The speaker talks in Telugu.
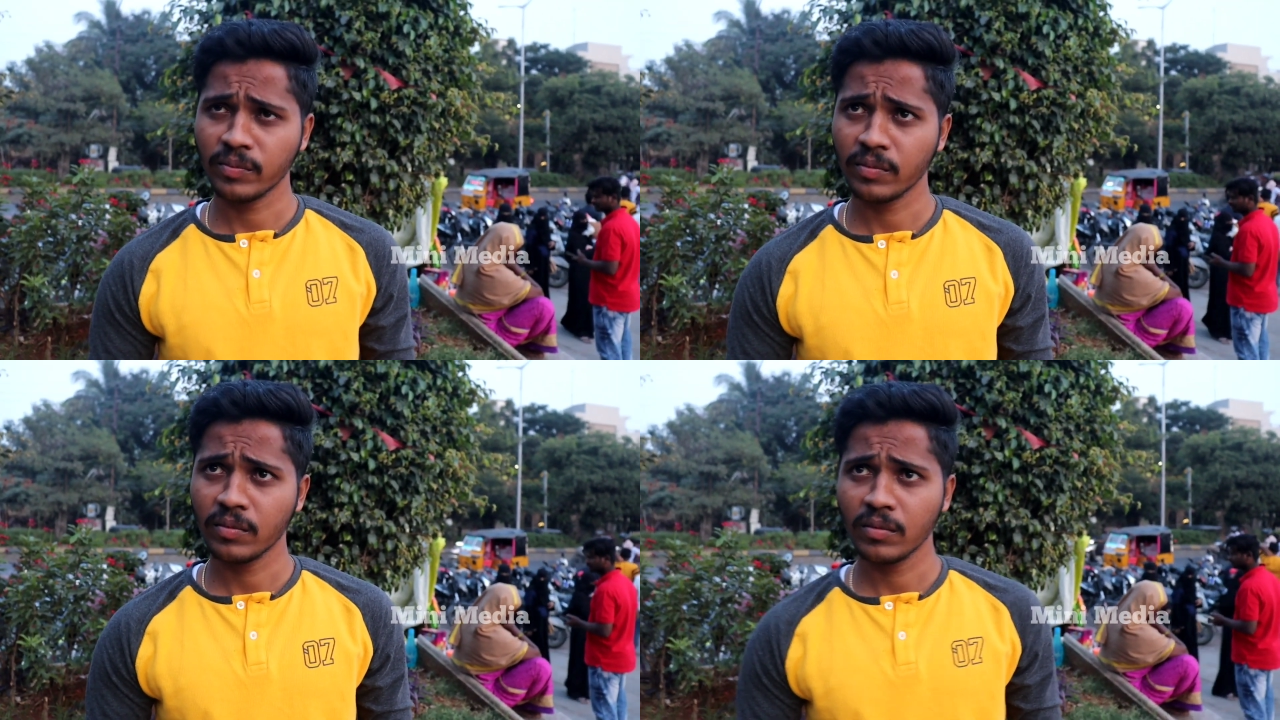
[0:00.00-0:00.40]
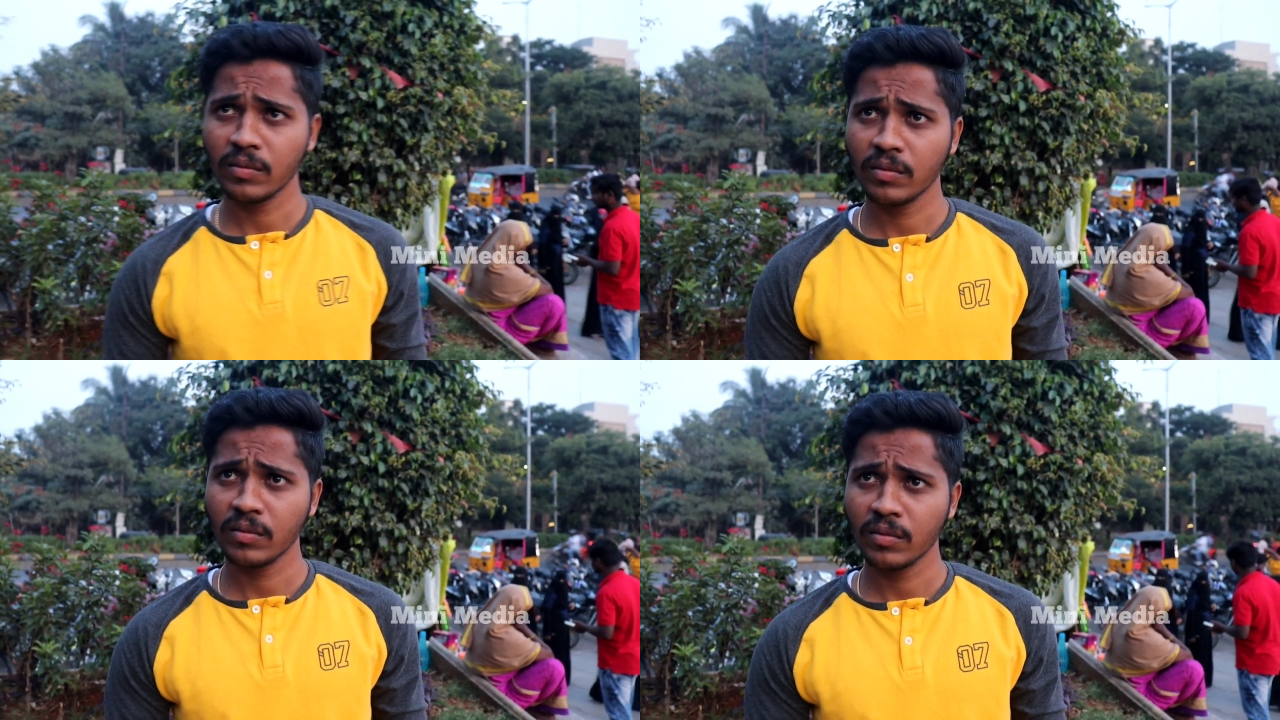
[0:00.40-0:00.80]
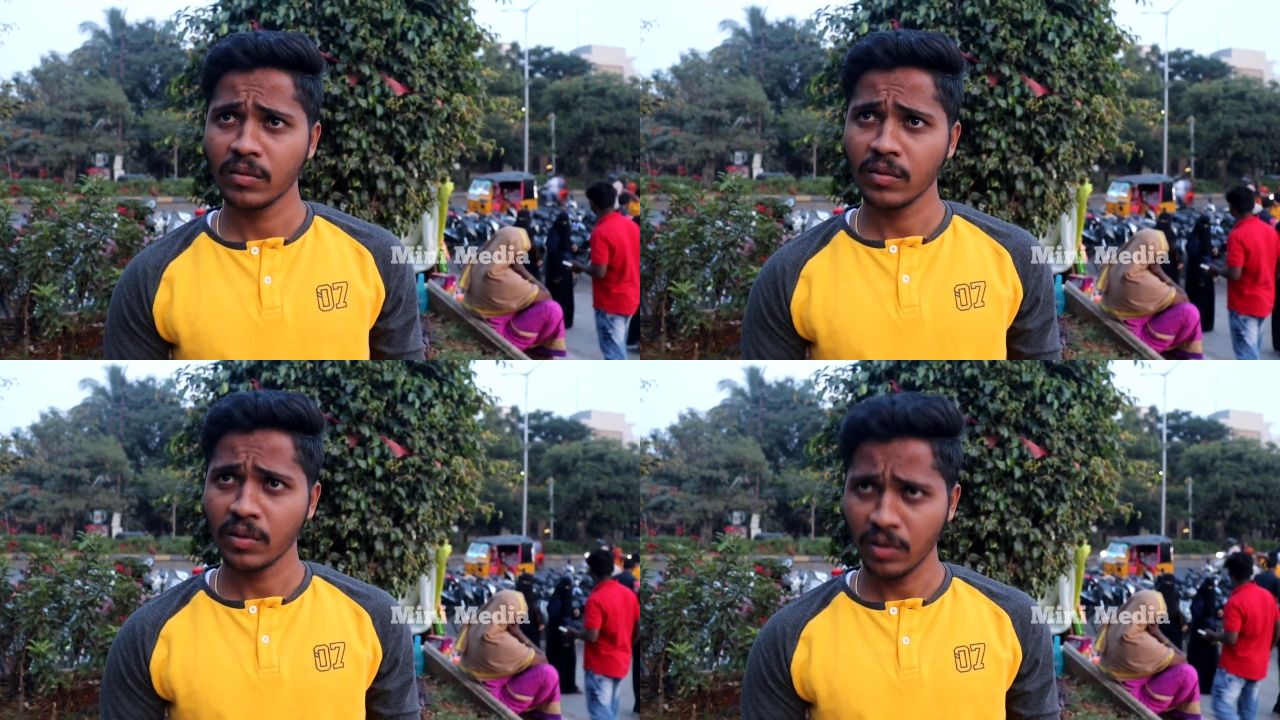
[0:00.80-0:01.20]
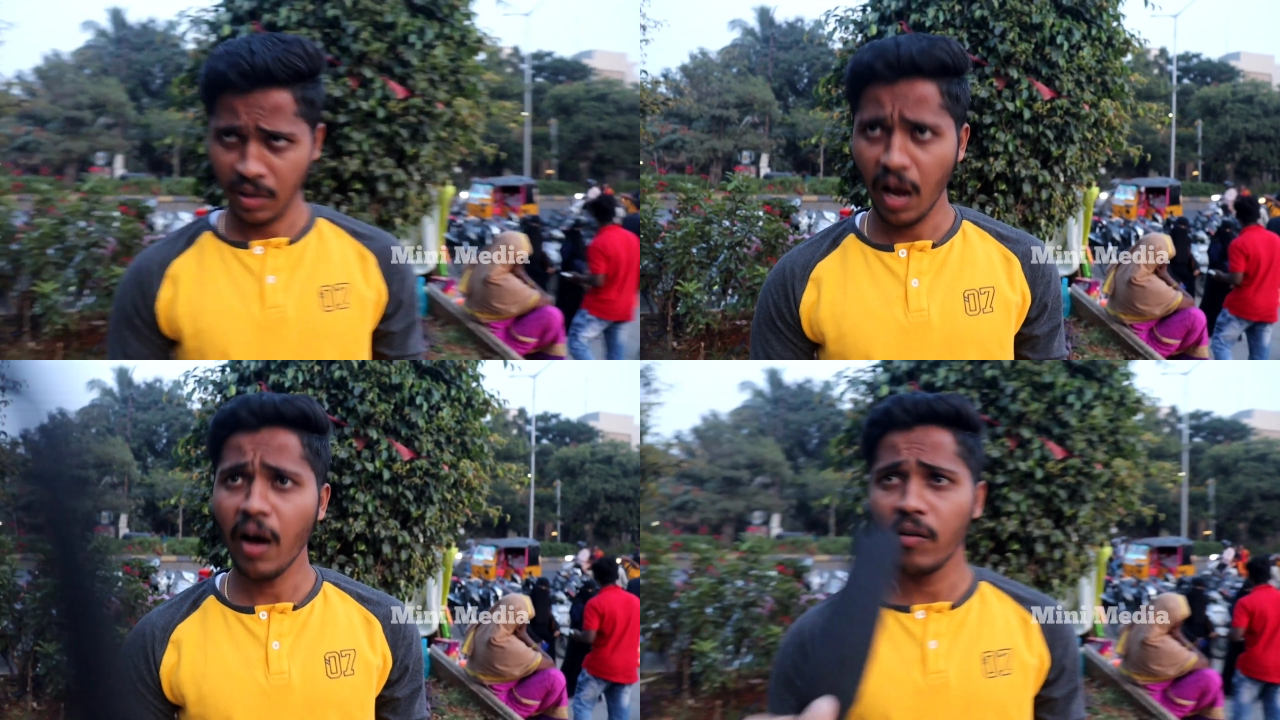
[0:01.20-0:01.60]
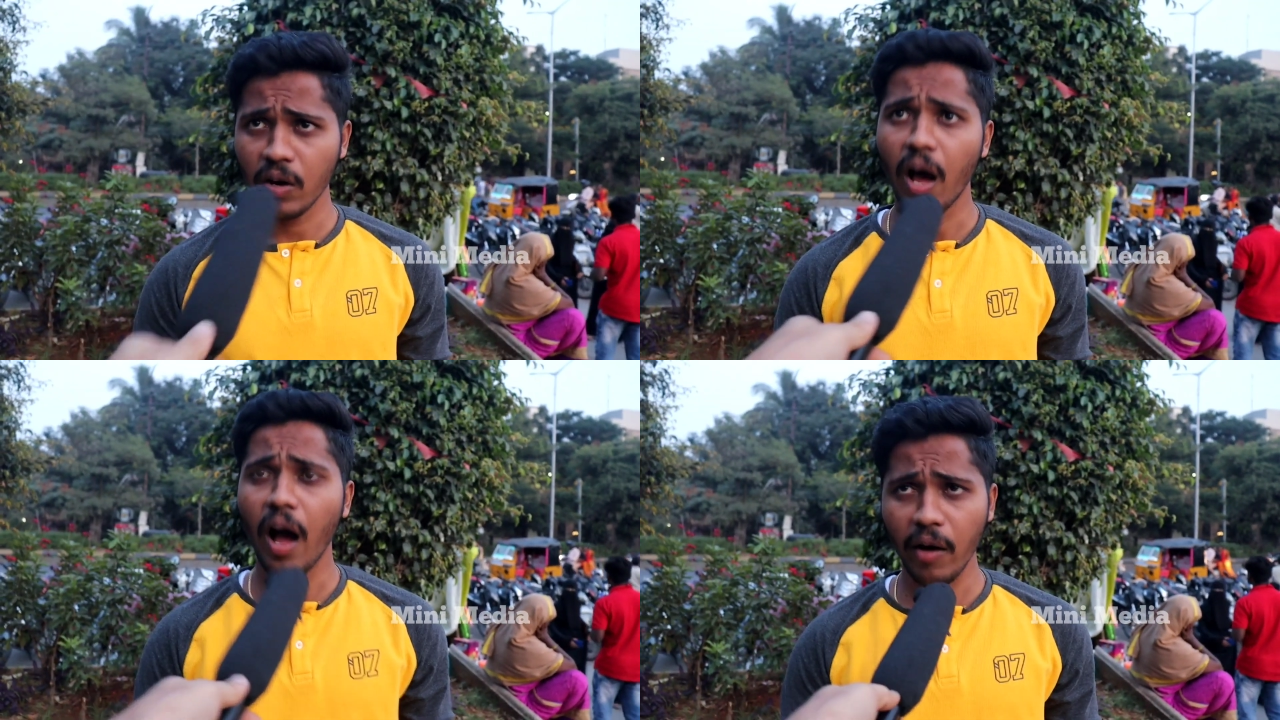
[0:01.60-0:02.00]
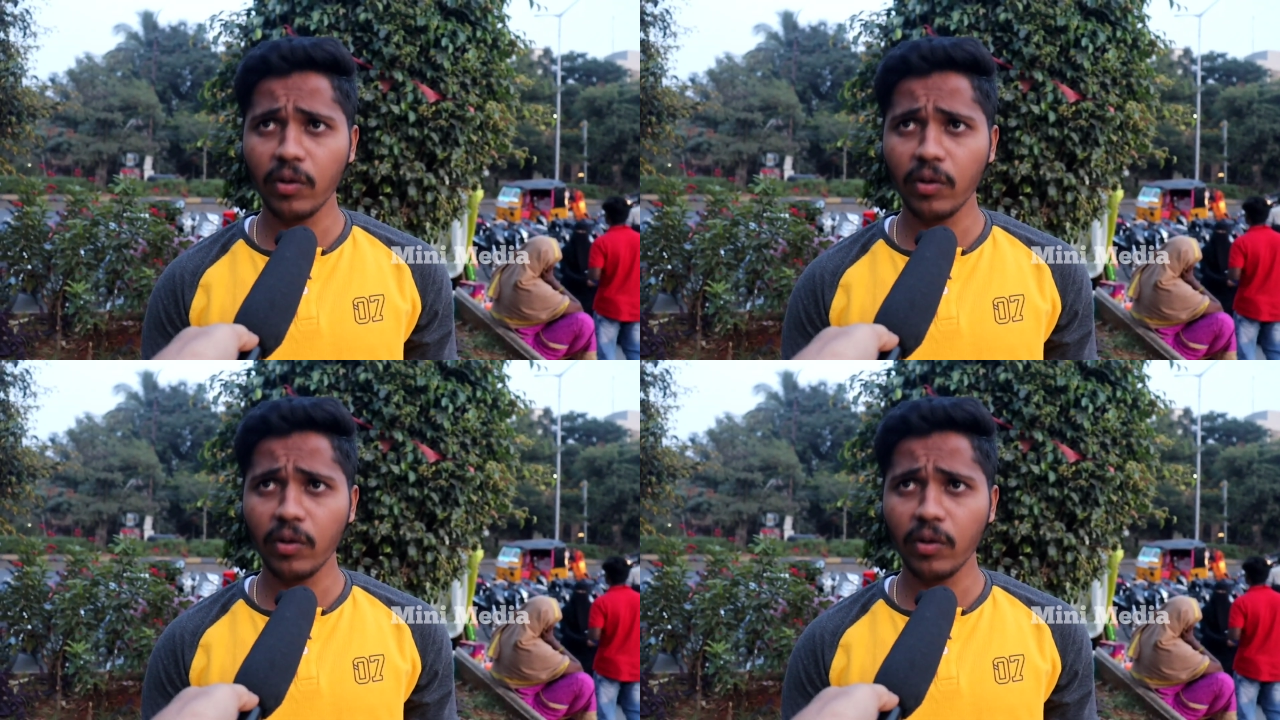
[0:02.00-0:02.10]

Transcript: నో ఎలిమినేషన్ పెట్టారు ఇయర్ పెట్టలేదు అవును